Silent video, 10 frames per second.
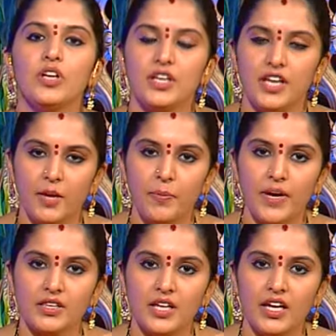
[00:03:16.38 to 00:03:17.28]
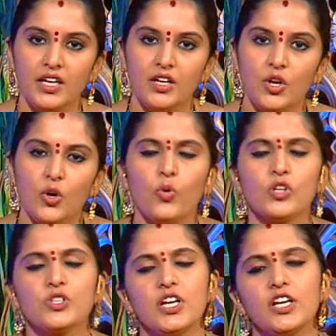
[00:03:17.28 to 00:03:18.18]
ఏర్పడతాయి
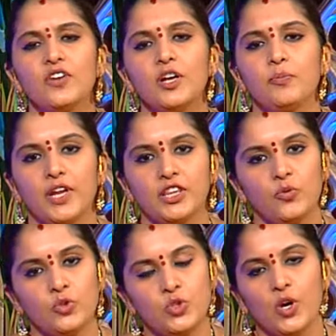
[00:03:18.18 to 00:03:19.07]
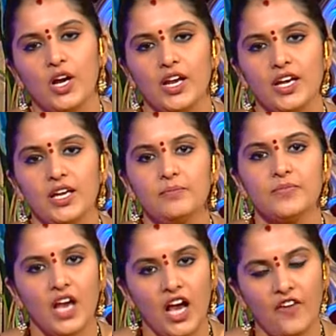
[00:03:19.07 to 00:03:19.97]
వచ్చినటువంటి ప్రతి ఉద్యోగాన్ని
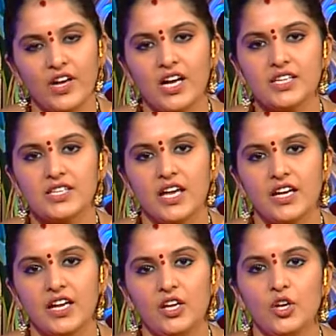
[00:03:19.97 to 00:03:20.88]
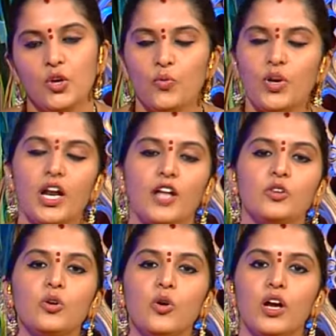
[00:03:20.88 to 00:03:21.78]
అవకాశాన్ని వీళ్ళు
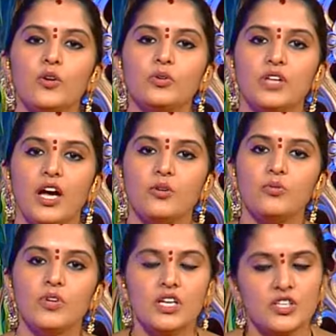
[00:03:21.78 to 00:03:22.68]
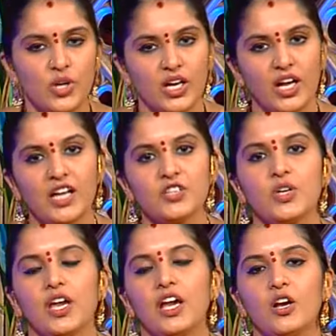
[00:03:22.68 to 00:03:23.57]
అందుకోగలుగుతారు చక్కగా
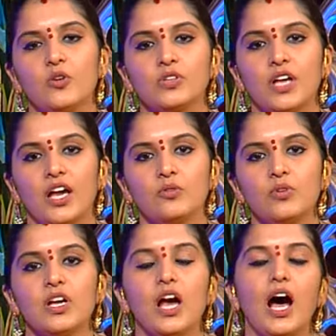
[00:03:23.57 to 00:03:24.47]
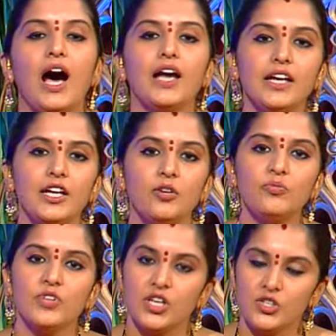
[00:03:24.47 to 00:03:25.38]
చేయగలుగుతారు ఆదాయం
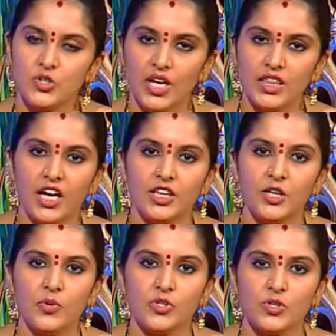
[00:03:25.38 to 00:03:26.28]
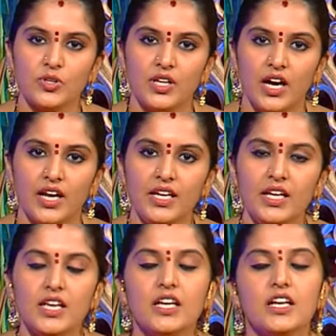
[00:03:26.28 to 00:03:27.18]
చేతికి అంది వస్తుంది కానీ
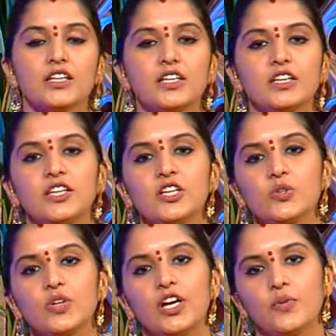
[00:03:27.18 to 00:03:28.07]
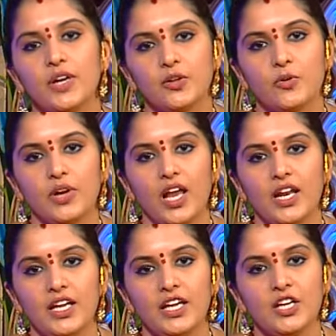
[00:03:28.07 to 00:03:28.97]
క్రితం తీసుకున్నటువంటి
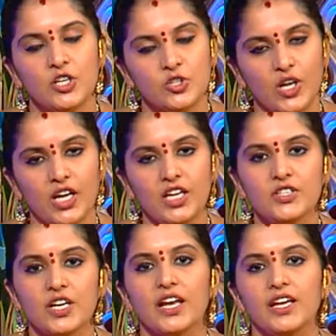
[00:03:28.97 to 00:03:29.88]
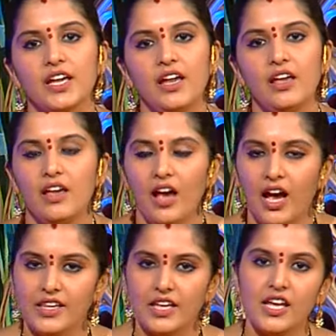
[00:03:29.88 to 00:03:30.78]
రుణాలని చెల్లించడానికే
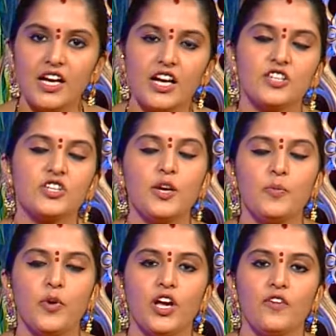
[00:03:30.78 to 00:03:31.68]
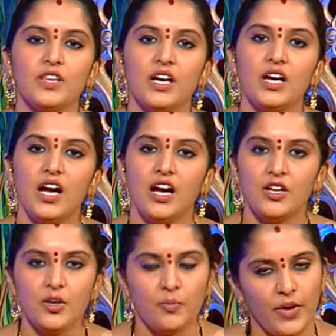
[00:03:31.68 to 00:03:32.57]
అదంతా ఖర్చు అయిపోయే విధంగా
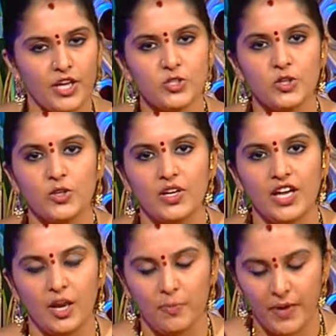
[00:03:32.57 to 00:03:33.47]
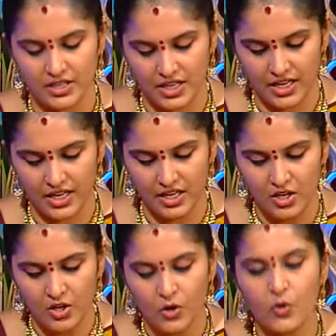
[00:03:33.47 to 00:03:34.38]
పరిస్థితులు ఏర్పడతాయి
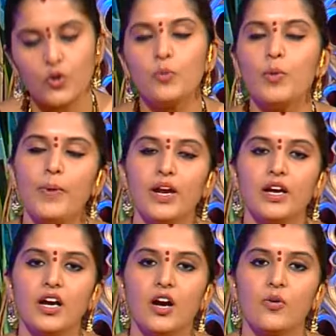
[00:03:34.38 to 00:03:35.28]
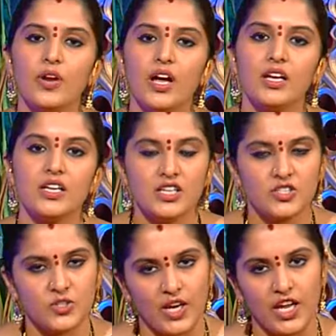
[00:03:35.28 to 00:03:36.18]
కుటుంబ పరంగా కూడా
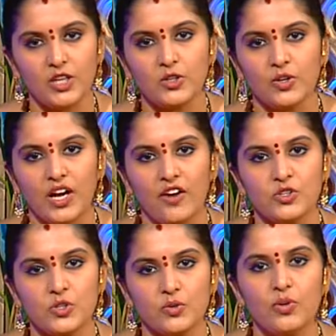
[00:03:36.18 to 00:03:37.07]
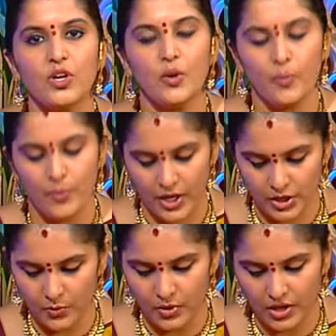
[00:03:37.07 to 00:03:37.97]
స్నేహితులు కావచ్చు
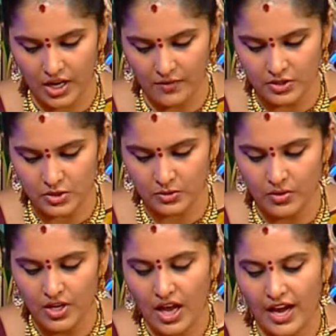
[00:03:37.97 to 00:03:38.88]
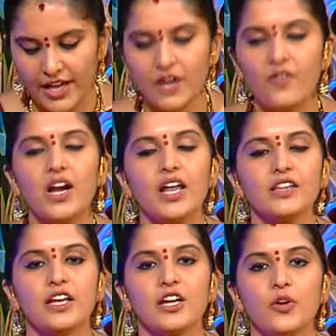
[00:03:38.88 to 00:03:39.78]
బంధువులు కావచ్చు అయిన
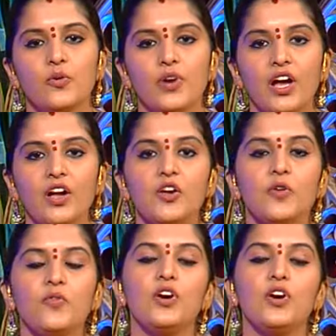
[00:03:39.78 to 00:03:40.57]
వాళ్ళందరికీ కూడా వీళ్ళు